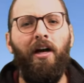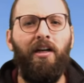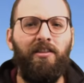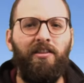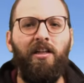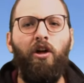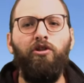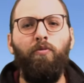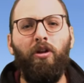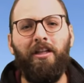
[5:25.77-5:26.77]

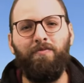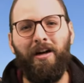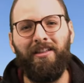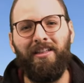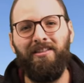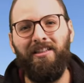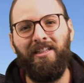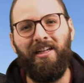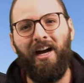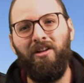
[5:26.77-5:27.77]
asesinados por las bandas de
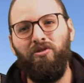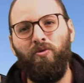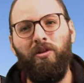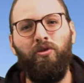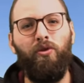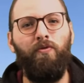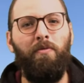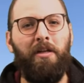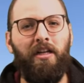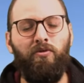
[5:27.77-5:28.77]
sicarios cuando sus
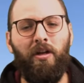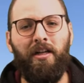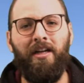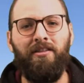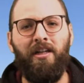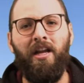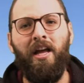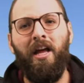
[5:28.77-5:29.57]
familias no alcanzan